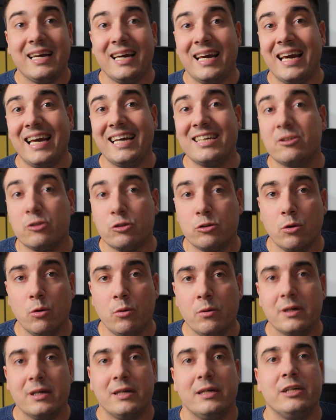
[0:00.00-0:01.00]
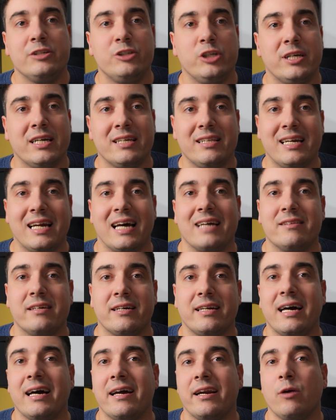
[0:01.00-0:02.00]
Esso ci chiederà di
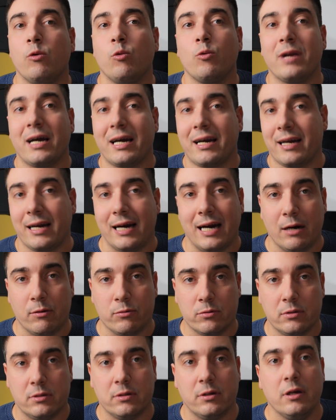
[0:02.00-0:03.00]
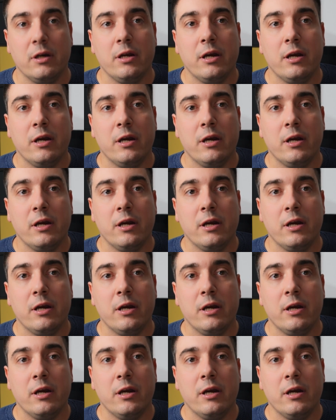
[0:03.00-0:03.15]
creare un account.